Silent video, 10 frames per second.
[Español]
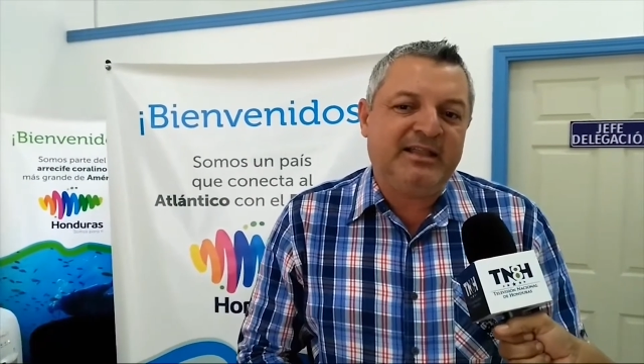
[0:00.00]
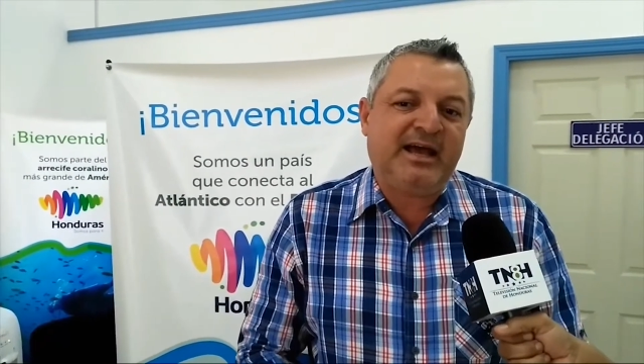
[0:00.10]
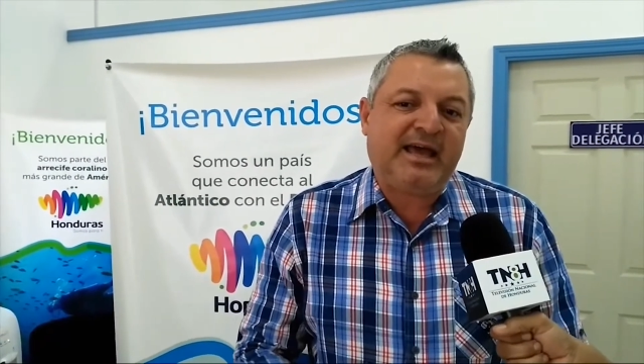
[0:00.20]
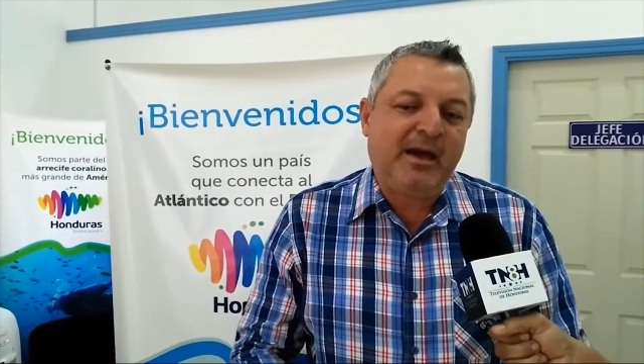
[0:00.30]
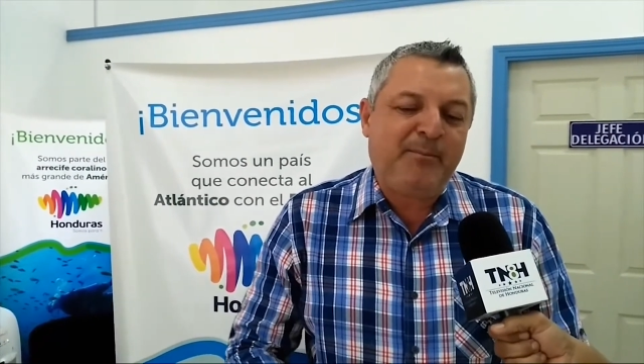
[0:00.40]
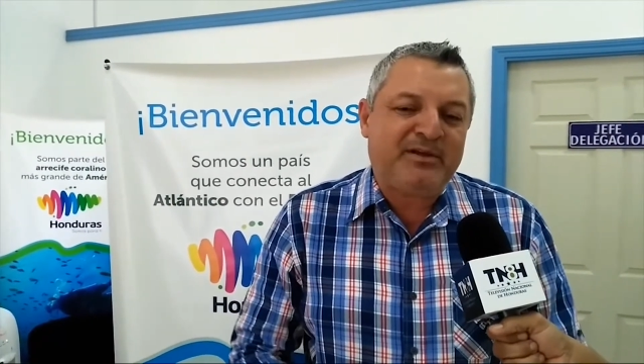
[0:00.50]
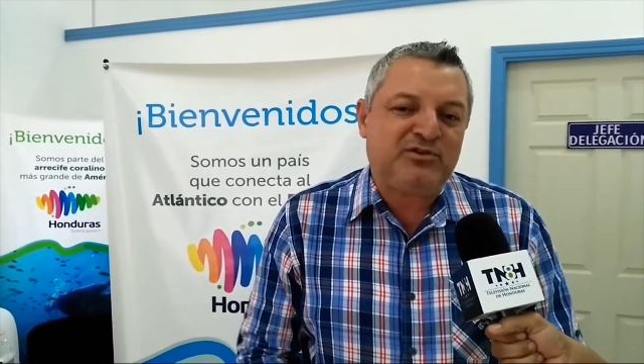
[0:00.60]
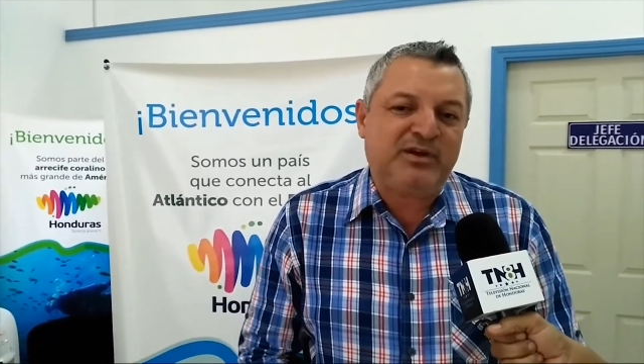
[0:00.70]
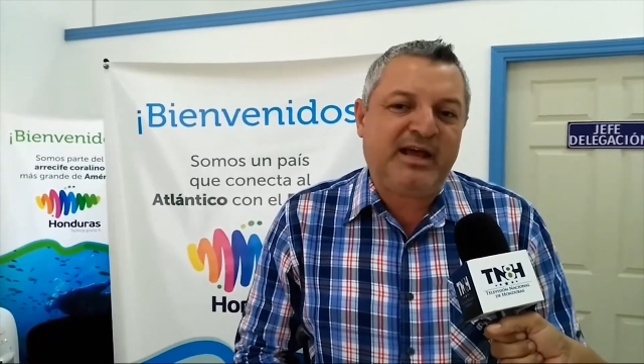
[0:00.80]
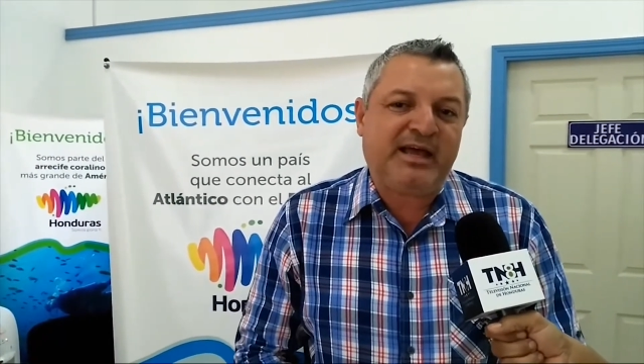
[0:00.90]
de aquellas
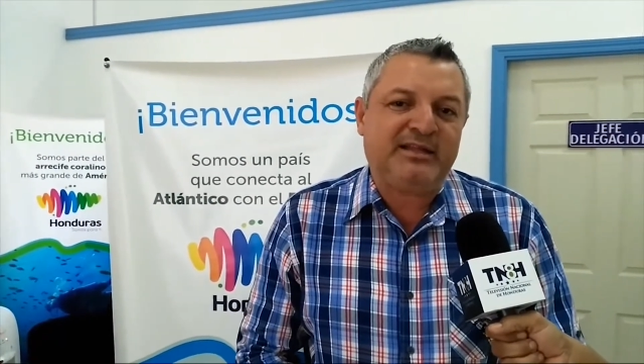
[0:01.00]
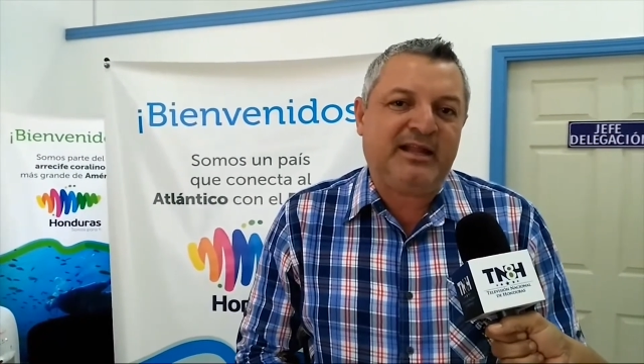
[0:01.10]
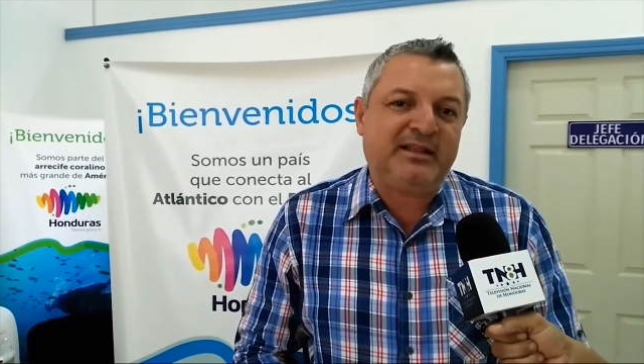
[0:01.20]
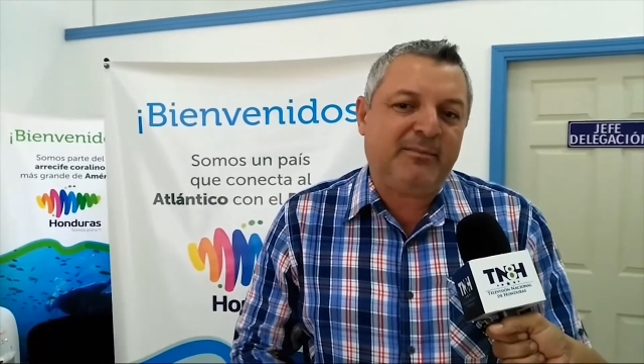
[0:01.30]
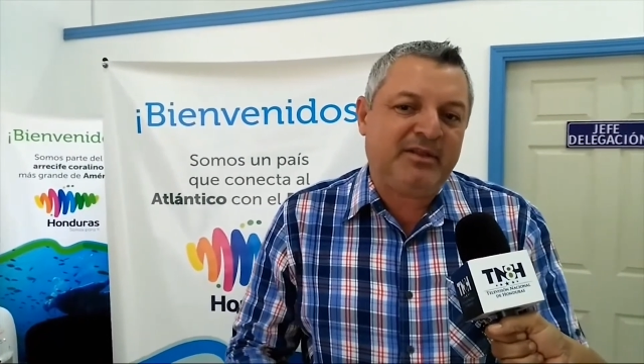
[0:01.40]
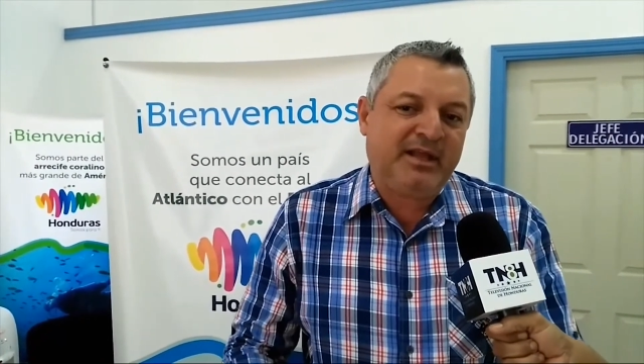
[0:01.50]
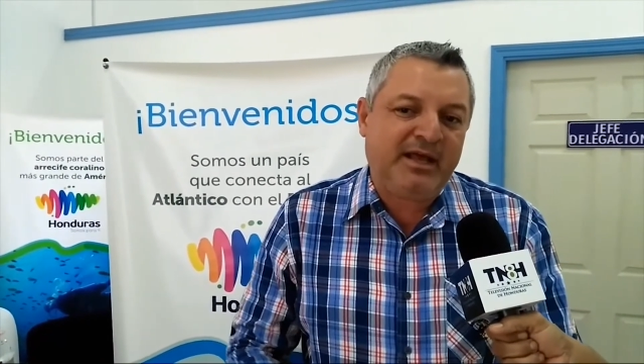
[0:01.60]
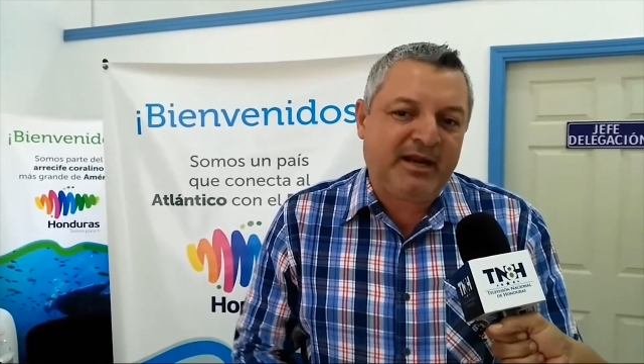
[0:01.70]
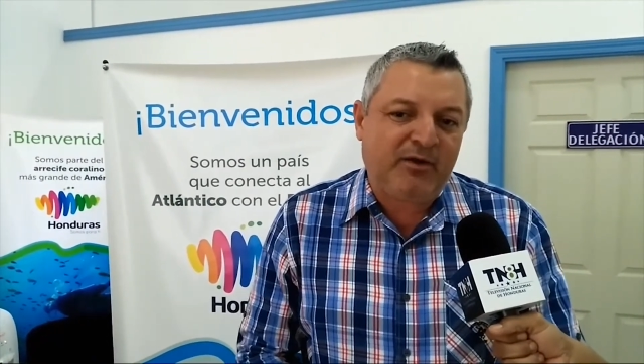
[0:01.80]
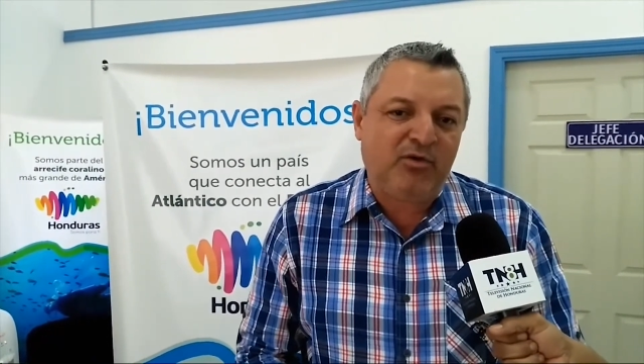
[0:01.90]
personas que entran de
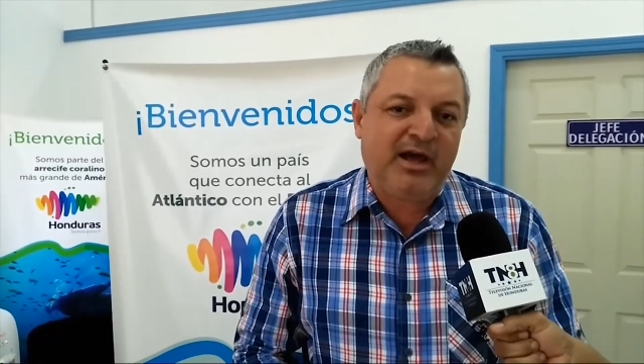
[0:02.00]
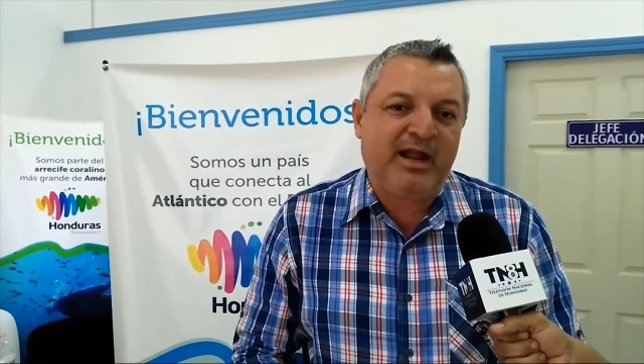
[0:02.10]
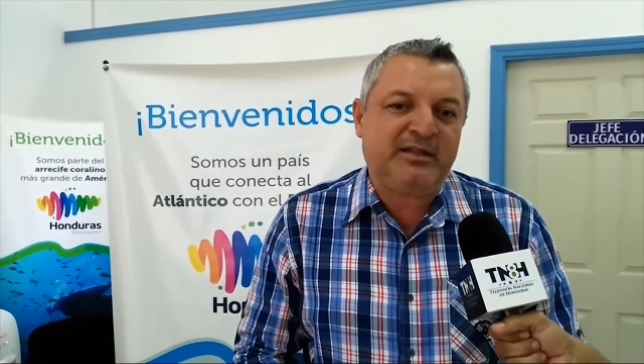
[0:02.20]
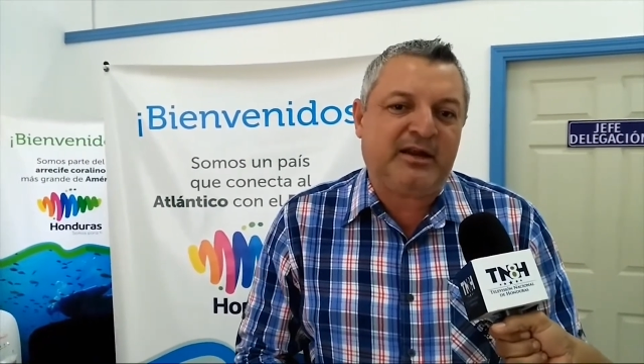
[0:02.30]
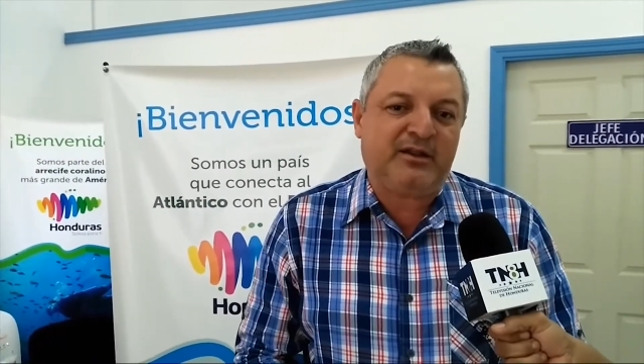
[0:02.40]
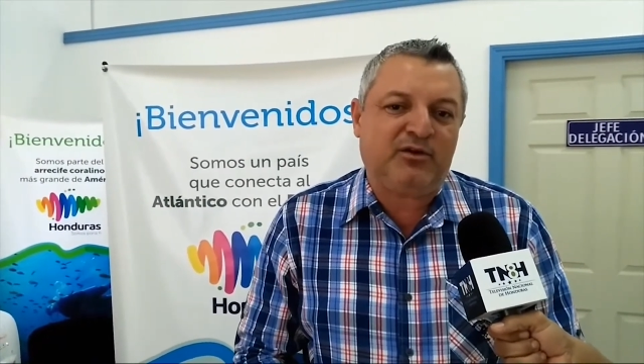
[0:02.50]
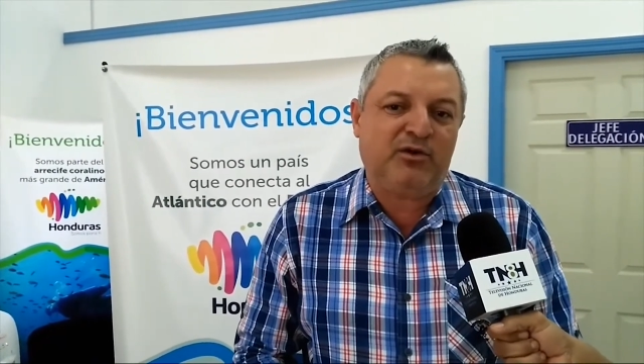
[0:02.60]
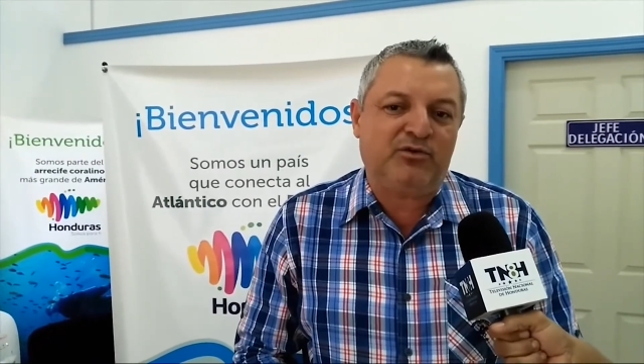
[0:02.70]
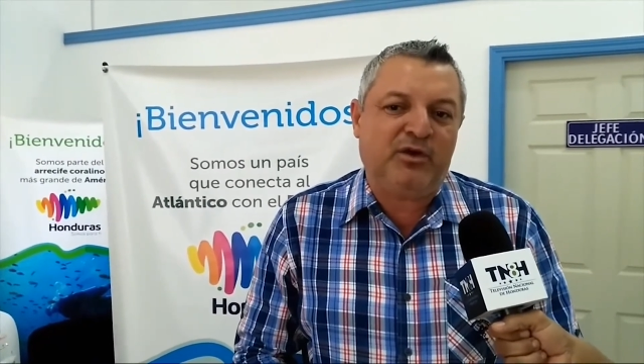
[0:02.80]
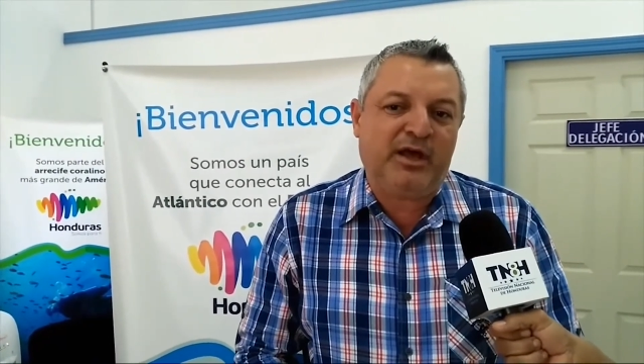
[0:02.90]
manera irregular a
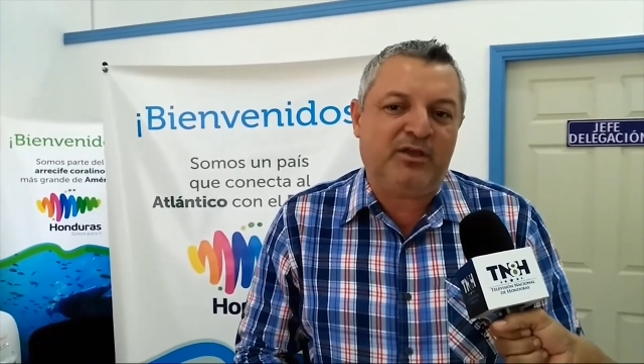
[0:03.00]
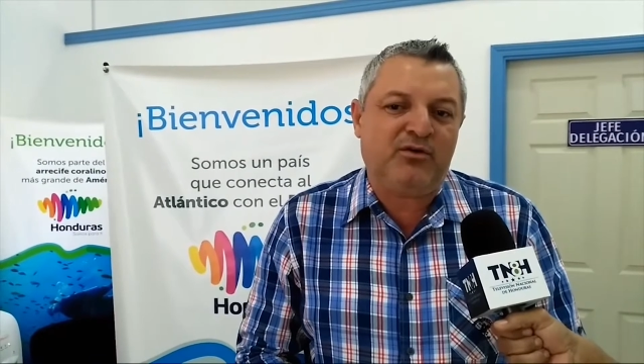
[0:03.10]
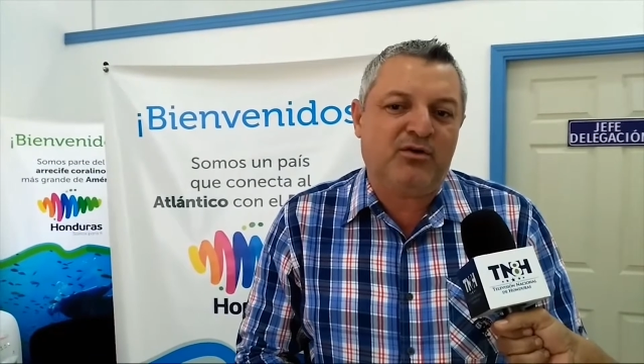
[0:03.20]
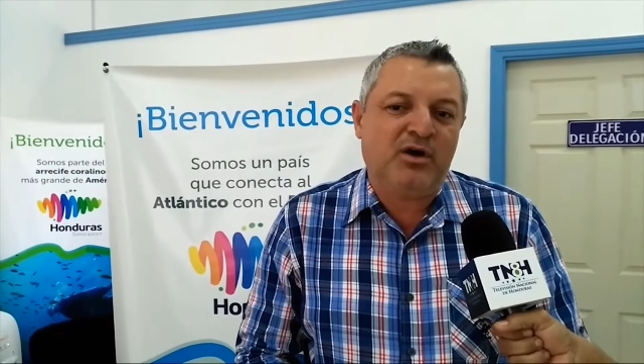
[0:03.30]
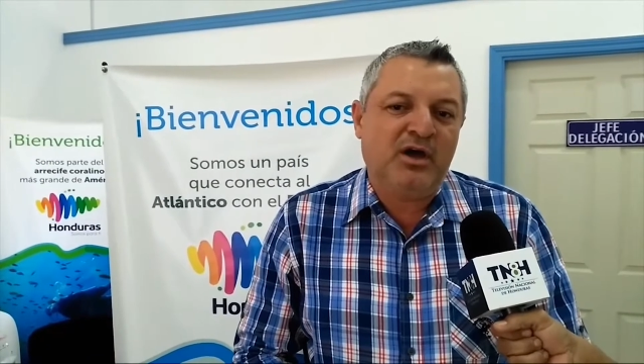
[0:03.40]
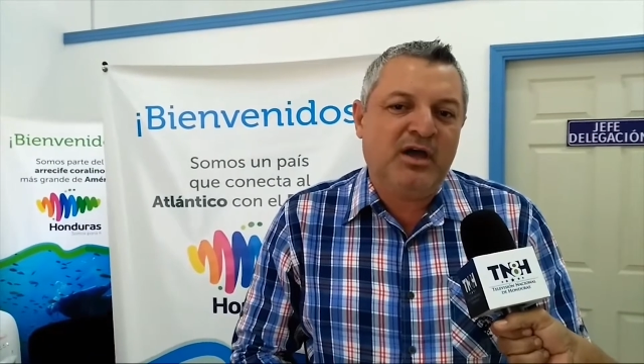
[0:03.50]
territorio hondureño